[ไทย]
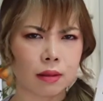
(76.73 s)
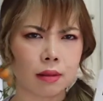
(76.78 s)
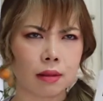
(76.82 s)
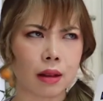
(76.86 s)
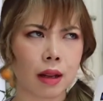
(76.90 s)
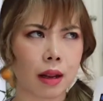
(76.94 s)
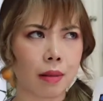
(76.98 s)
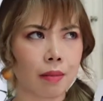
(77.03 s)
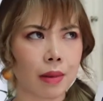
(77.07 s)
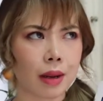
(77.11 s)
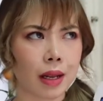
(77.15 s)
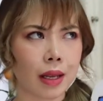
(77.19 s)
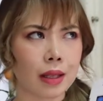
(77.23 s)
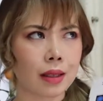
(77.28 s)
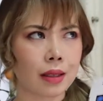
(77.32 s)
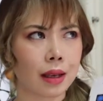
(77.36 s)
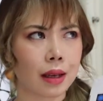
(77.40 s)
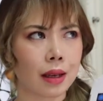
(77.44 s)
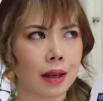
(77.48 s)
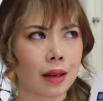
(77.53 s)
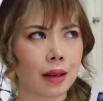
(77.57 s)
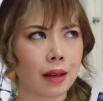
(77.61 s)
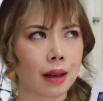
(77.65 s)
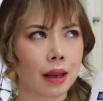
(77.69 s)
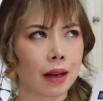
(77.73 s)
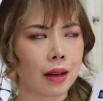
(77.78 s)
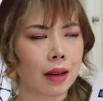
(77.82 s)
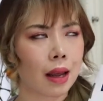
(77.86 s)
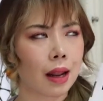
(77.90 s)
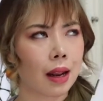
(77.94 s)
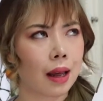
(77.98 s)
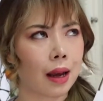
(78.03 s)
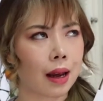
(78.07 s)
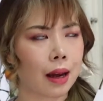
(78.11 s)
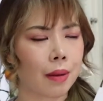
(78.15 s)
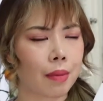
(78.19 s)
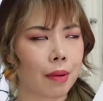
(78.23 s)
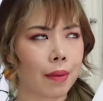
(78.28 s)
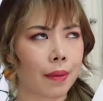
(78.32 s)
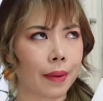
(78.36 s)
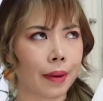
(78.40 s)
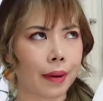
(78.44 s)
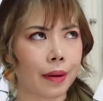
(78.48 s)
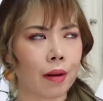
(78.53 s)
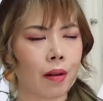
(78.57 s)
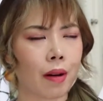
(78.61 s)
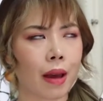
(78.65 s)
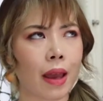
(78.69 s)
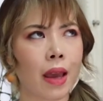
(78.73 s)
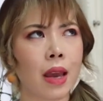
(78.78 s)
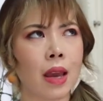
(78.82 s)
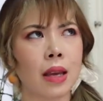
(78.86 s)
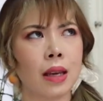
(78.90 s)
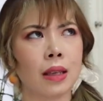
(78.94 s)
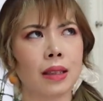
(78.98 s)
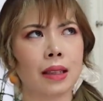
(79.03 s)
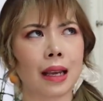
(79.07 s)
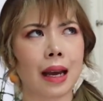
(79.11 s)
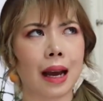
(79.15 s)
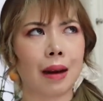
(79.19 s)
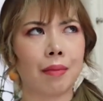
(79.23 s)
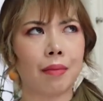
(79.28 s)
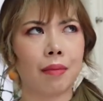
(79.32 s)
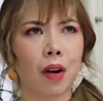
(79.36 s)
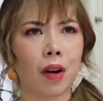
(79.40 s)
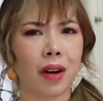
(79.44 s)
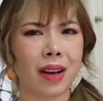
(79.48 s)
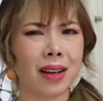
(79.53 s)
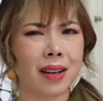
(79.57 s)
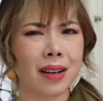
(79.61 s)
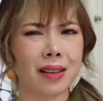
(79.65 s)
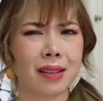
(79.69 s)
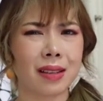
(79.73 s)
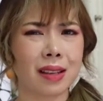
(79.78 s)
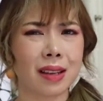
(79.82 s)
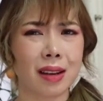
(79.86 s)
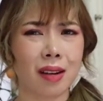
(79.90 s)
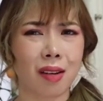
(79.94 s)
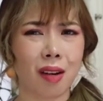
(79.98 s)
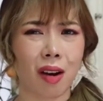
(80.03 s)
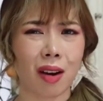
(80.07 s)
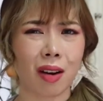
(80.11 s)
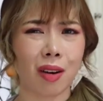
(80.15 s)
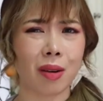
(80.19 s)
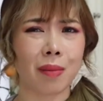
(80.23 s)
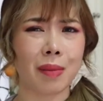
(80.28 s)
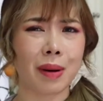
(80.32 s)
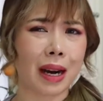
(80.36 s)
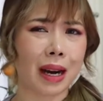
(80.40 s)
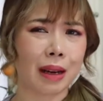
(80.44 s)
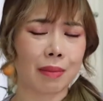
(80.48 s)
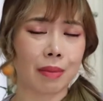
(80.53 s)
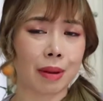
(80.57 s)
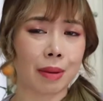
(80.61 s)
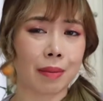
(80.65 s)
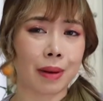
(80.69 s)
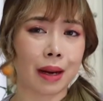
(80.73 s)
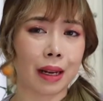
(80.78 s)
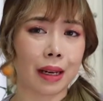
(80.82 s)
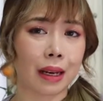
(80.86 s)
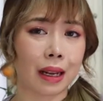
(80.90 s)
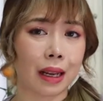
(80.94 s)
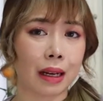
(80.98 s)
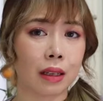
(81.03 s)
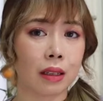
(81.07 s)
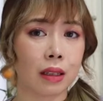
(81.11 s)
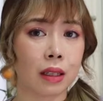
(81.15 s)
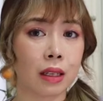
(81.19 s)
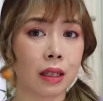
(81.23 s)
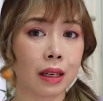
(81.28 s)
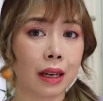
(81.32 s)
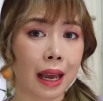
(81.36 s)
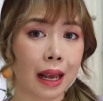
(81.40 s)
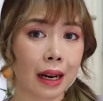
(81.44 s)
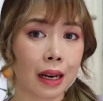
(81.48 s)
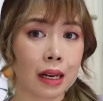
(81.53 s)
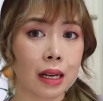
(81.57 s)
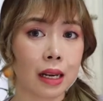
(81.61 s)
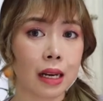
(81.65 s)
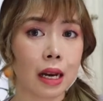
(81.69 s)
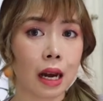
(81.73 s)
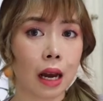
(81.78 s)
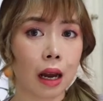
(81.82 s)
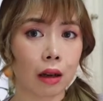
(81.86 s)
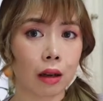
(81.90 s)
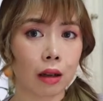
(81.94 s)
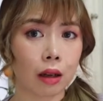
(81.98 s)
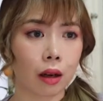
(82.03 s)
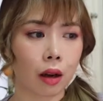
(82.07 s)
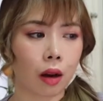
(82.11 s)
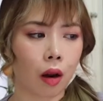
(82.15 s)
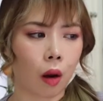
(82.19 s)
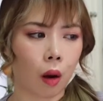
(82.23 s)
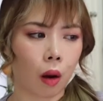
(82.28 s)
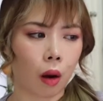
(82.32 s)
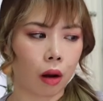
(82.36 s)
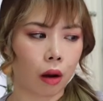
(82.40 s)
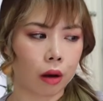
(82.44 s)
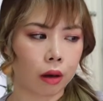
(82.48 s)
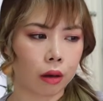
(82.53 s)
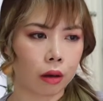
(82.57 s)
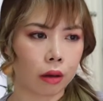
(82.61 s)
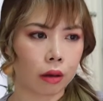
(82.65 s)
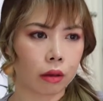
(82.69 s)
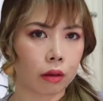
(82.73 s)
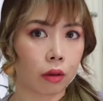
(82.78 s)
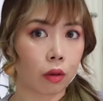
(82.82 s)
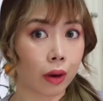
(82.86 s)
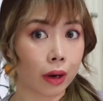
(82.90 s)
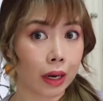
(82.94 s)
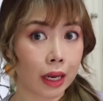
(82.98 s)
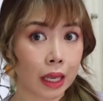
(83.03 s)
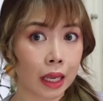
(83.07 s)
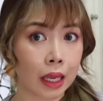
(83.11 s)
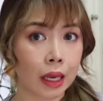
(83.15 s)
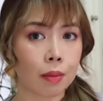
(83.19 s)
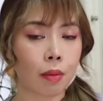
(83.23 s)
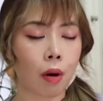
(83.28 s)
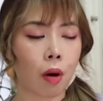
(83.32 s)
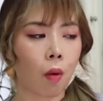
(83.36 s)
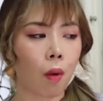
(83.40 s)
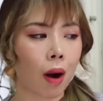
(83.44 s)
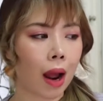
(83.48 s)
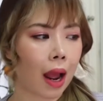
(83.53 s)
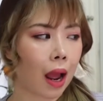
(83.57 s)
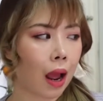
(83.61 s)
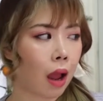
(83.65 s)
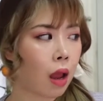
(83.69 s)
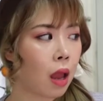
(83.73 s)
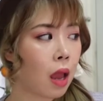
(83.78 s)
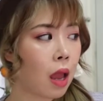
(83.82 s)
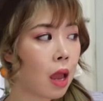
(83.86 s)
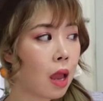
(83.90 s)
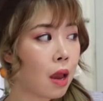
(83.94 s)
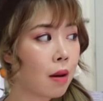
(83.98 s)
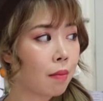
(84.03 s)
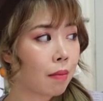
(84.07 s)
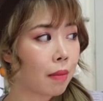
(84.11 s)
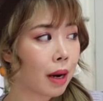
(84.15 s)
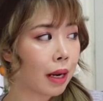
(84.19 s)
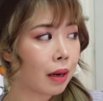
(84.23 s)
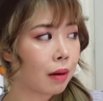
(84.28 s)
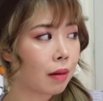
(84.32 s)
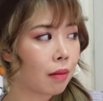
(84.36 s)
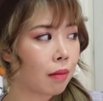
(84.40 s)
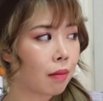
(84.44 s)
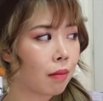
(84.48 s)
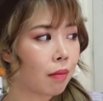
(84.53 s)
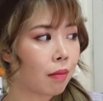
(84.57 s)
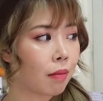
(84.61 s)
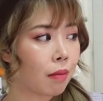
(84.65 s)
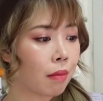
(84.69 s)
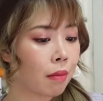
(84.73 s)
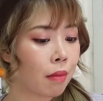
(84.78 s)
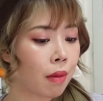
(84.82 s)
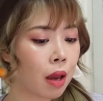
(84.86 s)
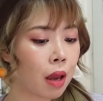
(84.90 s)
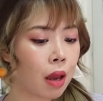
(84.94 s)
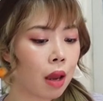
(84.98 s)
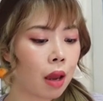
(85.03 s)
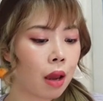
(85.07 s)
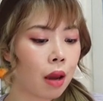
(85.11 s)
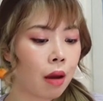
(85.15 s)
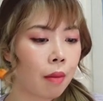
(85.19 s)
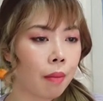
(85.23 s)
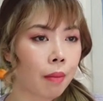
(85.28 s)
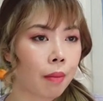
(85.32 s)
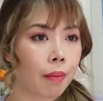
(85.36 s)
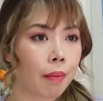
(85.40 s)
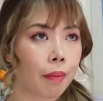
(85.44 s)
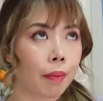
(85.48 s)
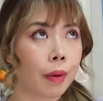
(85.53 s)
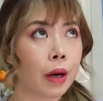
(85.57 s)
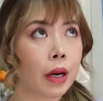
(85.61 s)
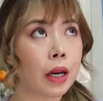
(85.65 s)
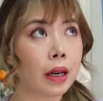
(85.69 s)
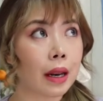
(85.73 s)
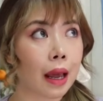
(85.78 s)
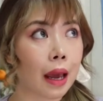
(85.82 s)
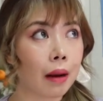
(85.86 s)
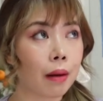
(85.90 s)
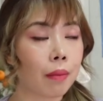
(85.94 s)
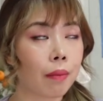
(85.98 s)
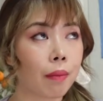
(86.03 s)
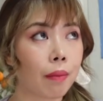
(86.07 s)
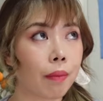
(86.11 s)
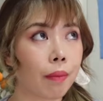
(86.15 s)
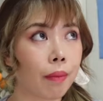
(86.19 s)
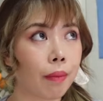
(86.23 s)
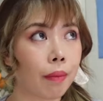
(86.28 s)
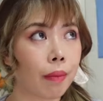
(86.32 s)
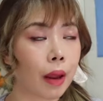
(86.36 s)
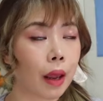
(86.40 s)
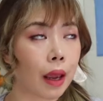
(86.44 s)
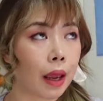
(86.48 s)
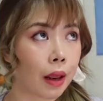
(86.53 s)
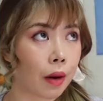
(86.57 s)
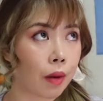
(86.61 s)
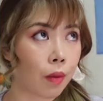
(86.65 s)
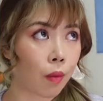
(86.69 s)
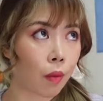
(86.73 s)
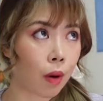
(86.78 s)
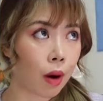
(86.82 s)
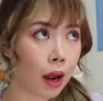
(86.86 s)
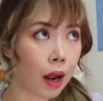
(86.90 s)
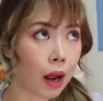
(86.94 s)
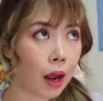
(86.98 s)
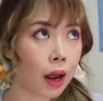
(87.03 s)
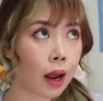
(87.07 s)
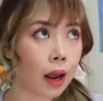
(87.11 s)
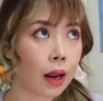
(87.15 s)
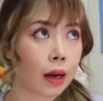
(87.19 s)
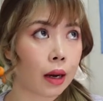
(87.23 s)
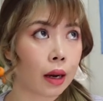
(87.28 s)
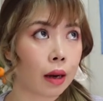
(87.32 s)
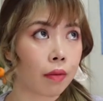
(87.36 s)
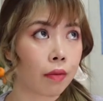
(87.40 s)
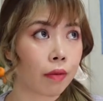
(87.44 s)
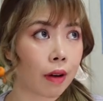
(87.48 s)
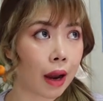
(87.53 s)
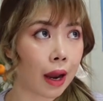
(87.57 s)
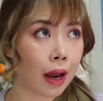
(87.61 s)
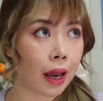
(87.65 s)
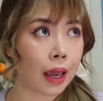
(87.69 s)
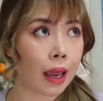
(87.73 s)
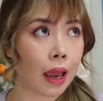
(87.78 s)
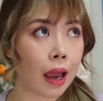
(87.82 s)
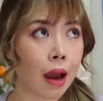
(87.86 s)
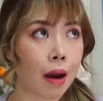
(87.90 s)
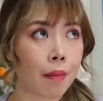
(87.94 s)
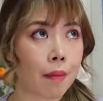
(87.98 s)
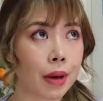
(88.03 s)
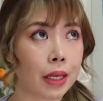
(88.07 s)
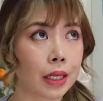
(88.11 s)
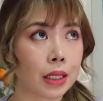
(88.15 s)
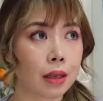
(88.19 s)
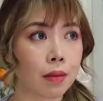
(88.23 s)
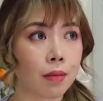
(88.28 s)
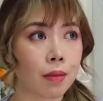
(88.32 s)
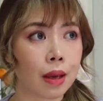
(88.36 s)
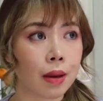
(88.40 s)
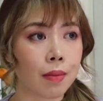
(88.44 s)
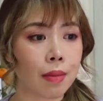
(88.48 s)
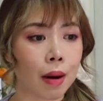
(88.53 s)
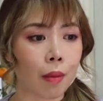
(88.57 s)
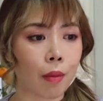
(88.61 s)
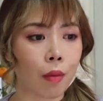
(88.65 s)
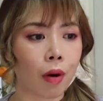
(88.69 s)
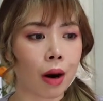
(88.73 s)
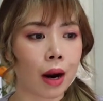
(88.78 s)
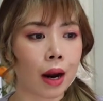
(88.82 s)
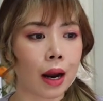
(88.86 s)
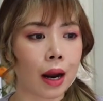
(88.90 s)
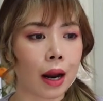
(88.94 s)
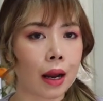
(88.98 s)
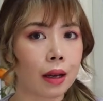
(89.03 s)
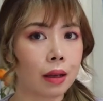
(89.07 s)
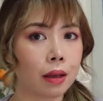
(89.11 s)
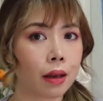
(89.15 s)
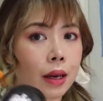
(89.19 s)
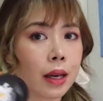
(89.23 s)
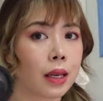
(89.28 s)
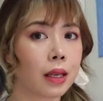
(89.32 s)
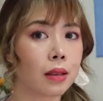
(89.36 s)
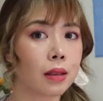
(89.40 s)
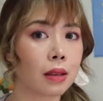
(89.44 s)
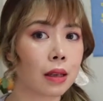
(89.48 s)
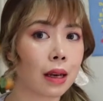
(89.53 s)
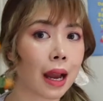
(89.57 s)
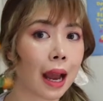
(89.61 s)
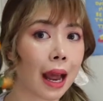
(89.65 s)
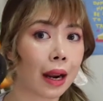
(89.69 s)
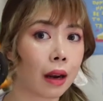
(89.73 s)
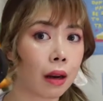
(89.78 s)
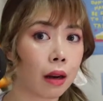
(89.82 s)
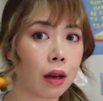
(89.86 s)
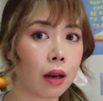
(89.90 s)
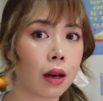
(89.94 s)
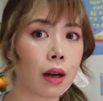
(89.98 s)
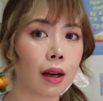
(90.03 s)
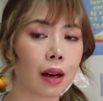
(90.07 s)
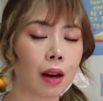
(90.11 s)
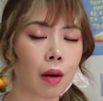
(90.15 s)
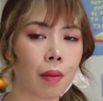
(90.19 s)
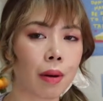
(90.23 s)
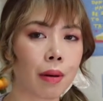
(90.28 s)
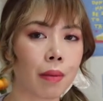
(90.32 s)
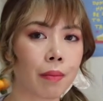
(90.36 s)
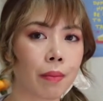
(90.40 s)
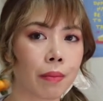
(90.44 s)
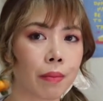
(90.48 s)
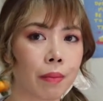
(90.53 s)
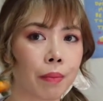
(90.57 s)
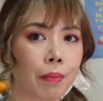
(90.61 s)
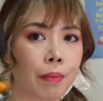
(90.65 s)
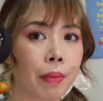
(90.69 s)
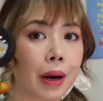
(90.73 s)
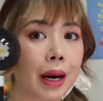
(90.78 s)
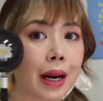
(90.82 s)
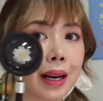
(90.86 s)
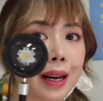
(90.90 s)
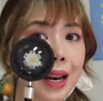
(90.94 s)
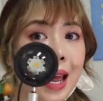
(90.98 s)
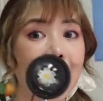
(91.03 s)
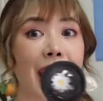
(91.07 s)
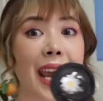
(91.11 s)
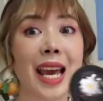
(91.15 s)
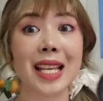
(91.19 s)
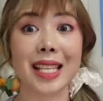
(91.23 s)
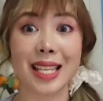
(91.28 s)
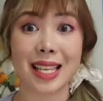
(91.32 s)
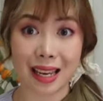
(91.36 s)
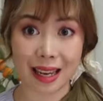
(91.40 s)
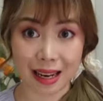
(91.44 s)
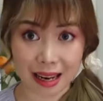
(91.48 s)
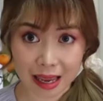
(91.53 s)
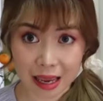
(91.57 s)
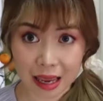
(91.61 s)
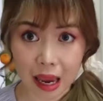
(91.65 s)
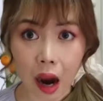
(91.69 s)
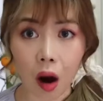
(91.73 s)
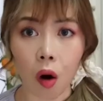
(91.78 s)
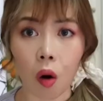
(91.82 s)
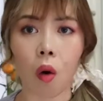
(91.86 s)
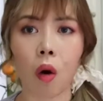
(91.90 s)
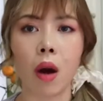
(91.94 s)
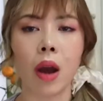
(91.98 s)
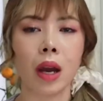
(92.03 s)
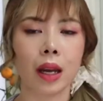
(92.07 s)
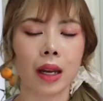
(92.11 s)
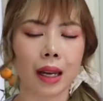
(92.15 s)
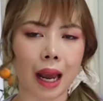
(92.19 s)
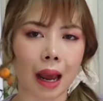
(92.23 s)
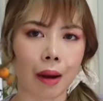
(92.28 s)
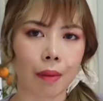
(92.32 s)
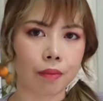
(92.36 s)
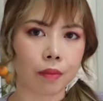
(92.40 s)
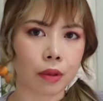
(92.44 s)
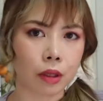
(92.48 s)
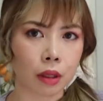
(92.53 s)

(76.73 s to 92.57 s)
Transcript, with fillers: นัดไม่แน่ใจนัดได้ราคาประมาณเท่าไหร่ 300 หรือ 400 กว่าบาทประมาณนั้น คือนัดเลือกของตัวนี้เพราะว่ามันคือนัดเห็นว่าไฟอะ่ะมันจะมีแบบว่าเอ้ยซื้ออันนึง แล้วมันเปิดได้แค่สีเดียวกับ